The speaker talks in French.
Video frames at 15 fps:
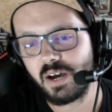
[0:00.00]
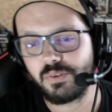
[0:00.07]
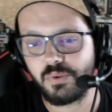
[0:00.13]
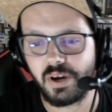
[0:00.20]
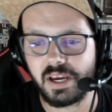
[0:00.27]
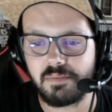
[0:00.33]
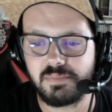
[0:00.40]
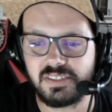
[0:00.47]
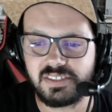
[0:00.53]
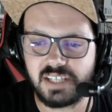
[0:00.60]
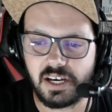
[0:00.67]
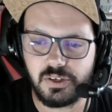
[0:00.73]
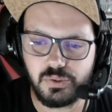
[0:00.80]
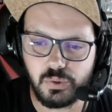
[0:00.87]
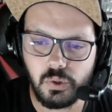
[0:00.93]
de Rey
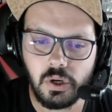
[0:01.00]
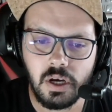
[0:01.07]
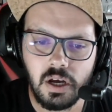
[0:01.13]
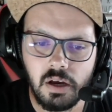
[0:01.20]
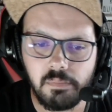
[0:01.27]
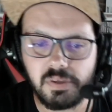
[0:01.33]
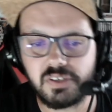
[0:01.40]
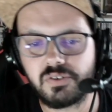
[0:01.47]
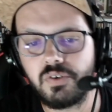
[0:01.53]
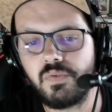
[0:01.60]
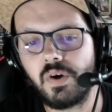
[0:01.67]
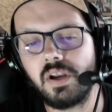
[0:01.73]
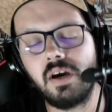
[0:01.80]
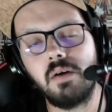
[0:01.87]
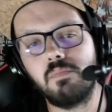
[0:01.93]
Mysterio, parce que
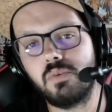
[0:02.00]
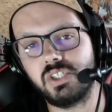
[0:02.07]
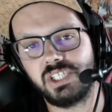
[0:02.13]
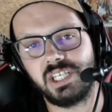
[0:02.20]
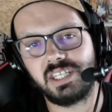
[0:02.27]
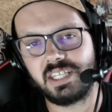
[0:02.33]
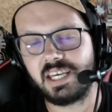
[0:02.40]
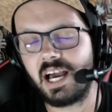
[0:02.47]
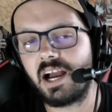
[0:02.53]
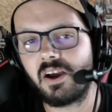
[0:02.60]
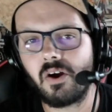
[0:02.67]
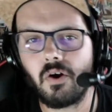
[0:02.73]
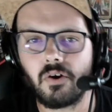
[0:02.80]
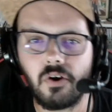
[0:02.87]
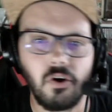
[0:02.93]
voilà, moi j'étais un
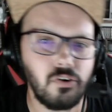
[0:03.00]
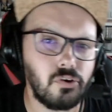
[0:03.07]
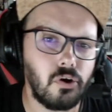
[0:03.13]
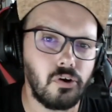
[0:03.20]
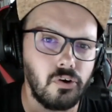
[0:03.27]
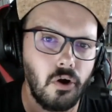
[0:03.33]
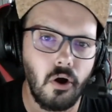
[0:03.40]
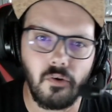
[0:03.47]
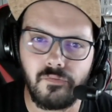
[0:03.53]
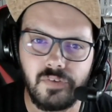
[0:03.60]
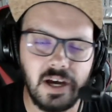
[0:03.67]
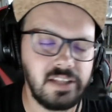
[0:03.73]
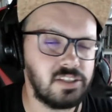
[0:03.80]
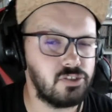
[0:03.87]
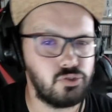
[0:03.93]
grand, grand, grand, grand
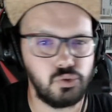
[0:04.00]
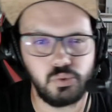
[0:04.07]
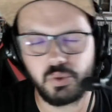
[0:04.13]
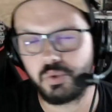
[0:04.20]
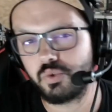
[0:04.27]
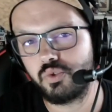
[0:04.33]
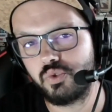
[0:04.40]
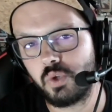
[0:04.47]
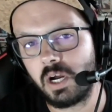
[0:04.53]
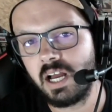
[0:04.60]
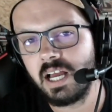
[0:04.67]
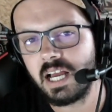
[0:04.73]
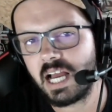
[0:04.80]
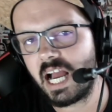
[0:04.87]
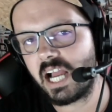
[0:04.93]
fan et je suis toujours
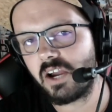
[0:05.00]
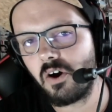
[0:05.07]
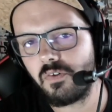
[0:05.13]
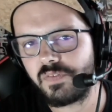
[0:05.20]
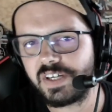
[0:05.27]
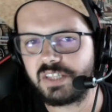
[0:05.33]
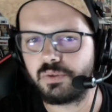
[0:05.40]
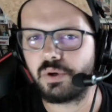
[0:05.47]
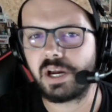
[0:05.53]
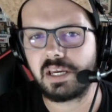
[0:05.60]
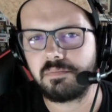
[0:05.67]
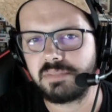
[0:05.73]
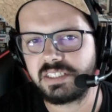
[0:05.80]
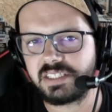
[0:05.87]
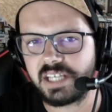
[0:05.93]
un grand fan de Rey
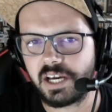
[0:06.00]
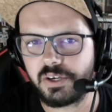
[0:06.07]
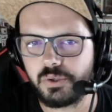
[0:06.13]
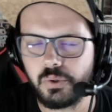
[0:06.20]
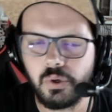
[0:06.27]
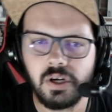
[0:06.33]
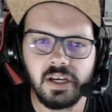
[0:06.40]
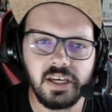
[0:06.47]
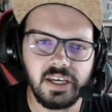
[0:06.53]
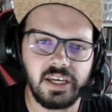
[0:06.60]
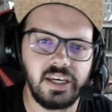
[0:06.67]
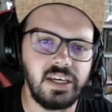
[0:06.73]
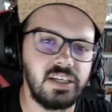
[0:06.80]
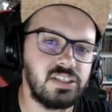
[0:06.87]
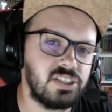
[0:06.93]
Mysterio
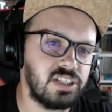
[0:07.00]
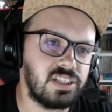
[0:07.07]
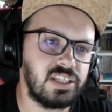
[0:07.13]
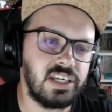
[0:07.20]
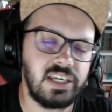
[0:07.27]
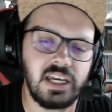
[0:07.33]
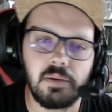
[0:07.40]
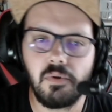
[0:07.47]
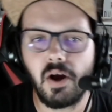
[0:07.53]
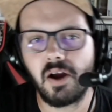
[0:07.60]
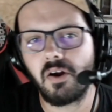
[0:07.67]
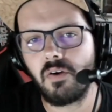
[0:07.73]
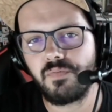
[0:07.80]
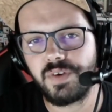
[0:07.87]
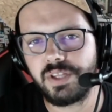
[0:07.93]
et j'étais également un
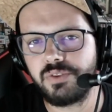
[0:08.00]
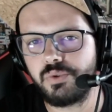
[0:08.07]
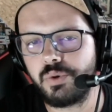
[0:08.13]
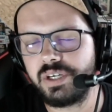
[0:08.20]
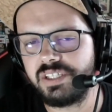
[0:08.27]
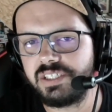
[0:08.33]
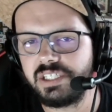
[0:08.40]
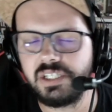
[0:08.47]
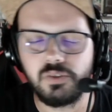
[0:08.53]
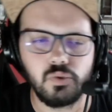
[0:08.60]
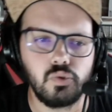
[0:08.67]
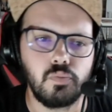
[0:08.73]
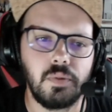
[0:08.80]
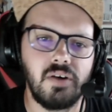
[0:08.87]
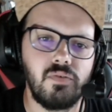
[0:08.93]
grand fan de Eddie.
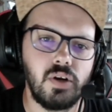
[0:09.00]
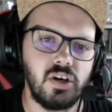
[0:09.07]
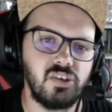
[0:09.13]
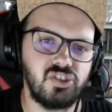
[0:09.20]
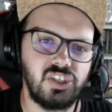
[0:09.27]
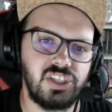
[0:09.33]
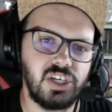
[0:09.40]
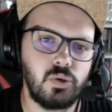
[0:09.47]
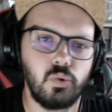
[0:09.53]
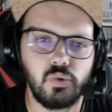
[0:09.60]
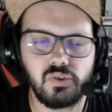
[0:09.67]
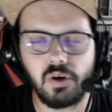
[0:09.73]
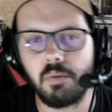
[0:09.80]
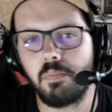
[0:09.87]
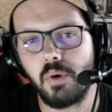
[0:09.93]
donc, bah voilà, j'étais
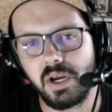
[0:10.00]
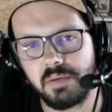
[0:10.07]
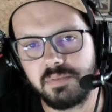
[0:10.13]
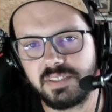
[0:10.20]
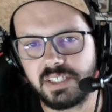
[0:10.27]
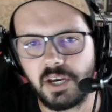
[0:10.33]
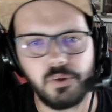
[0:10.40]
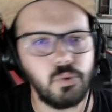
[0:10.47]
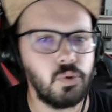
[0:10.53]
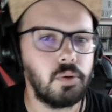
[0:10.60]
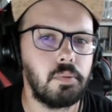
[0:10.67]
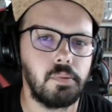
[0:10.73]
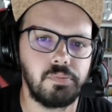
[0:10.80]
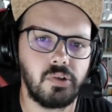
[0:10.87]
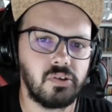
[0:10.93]
content pour Rey Mysterio, en
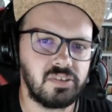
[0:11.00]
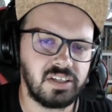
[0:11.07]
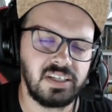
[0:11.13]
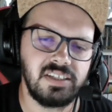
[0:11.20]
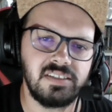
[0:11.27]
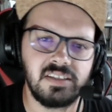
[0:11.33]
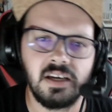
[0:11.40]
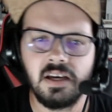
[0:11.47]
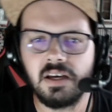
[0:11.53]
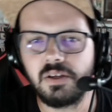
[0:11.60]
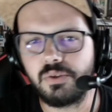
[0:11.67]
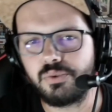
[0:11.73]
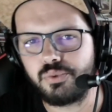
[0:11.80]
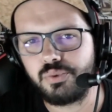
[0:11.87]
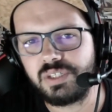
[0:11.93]
même temps triste
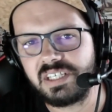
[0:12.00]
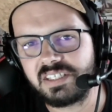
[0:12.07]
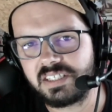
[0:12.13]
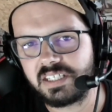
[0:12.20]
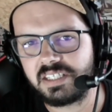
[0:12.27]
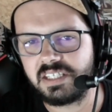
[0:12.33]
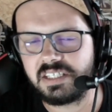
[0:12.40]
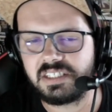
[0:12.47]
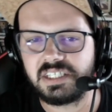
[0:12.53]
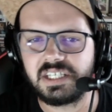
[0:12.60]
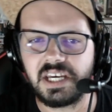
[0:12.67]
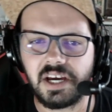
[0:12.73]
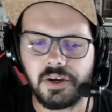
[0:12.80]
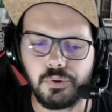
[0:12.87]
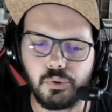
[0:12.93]
du décès d'Eddie
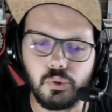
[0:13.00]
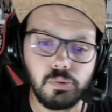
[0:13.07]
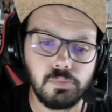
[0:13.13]
Guerrero.